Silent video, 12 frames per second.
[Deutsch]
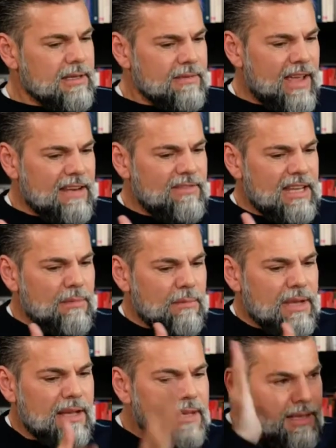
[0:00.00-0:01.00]
werden wir immer
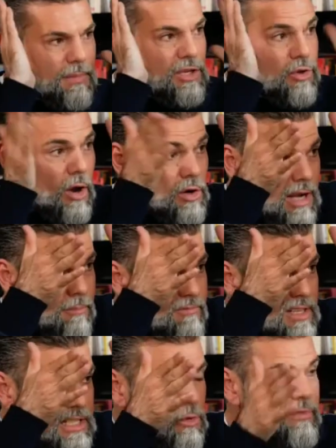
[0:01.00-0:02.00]
mehr mit Scheuklappen
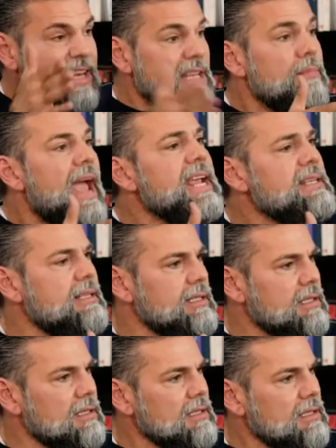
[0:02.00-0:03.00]
versehen und werden immer
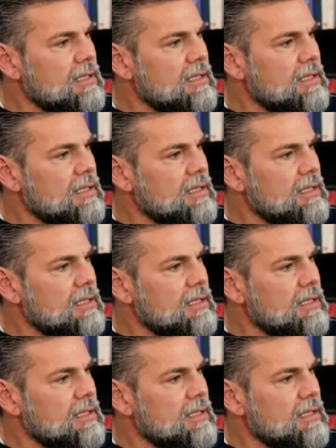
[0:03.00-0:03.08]
ängstlicher.